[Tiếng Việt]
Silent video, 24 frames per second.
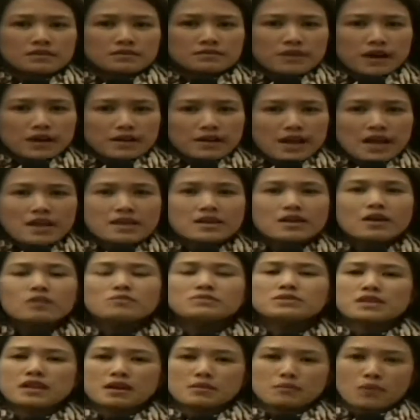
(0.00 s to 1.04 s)
Và đây
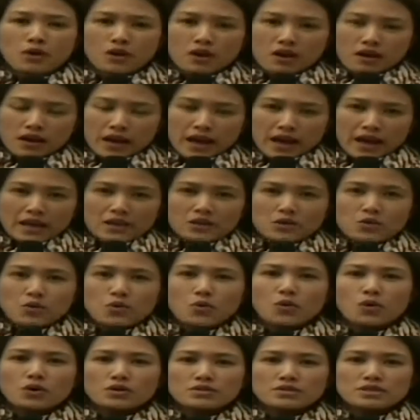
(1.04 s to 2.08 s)
không chỉ là mối lo ngại
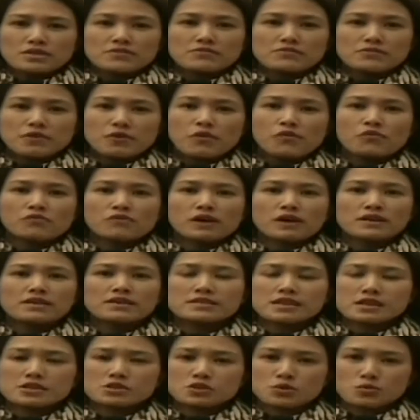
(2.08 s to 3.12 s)
của chính phủ và
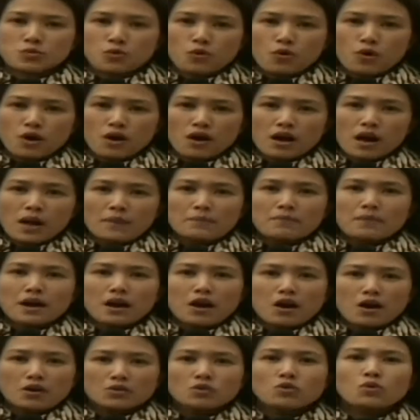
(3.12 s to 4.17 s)
người dân Trung Quốc mà
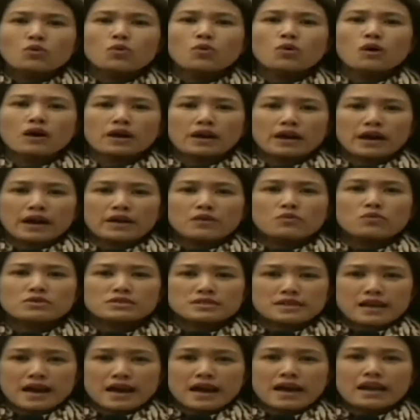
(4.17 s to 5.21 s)
còn của các
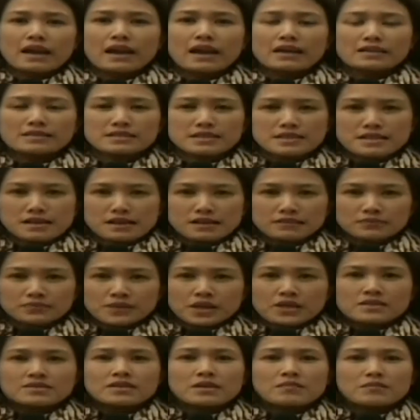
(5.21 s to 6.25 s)
quốc gia láng giềng,
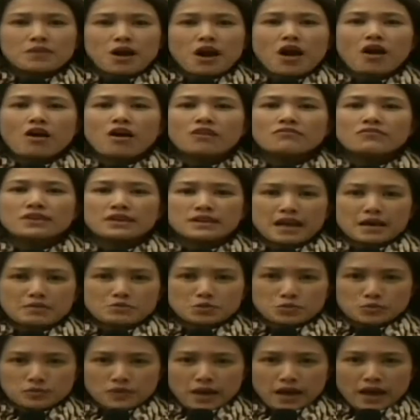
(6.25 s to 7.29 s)
trong đó có Việt
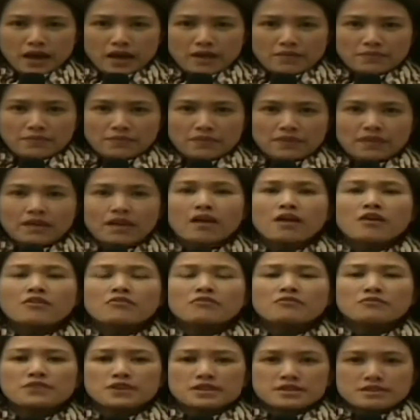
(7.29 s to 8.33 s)
Nam chúng ta.
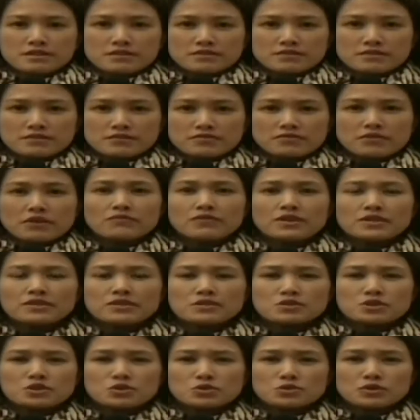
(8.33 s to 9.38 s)
Việt Nữ, phóng viên
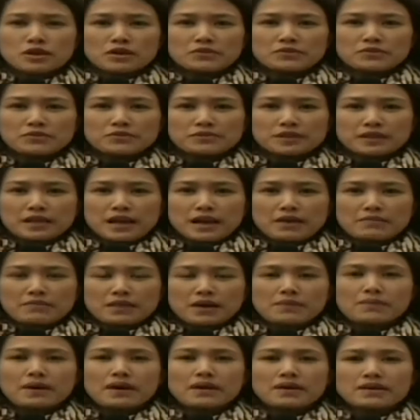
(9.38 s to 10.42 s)
thường trú Đại truyền Việt Nam
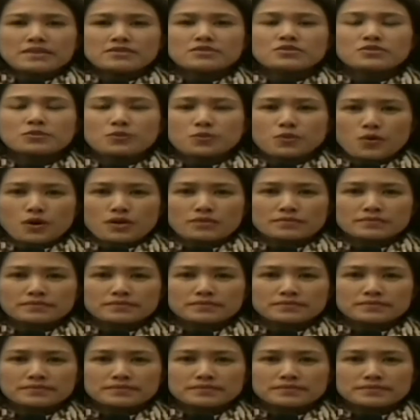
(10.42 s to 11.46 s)
tại Bắc Kinh, Trung
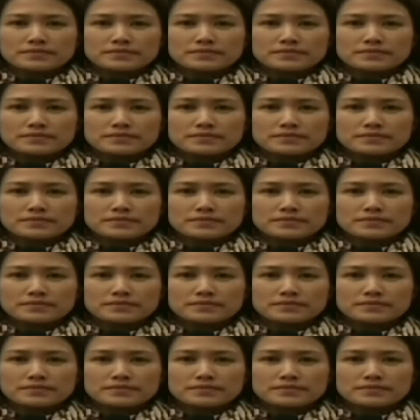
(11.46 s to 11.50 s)
Quốc.